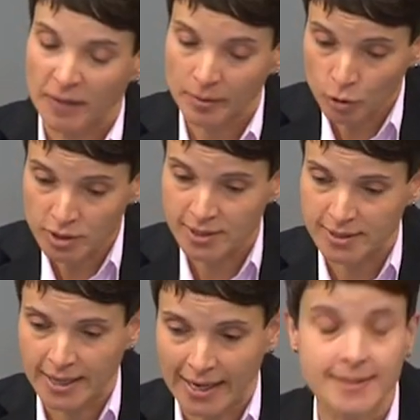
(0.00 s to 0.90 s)
Man muss
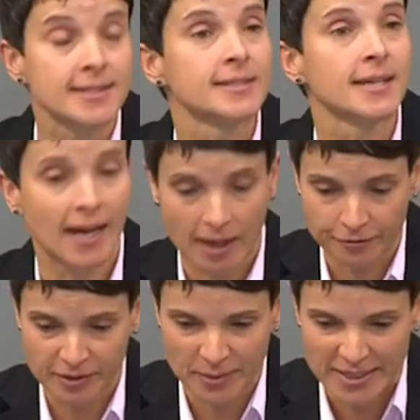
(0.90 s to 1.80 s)
der Ansicht der
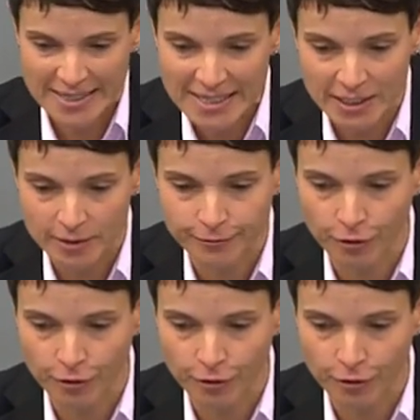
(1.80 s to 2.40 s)
AfD mitnichten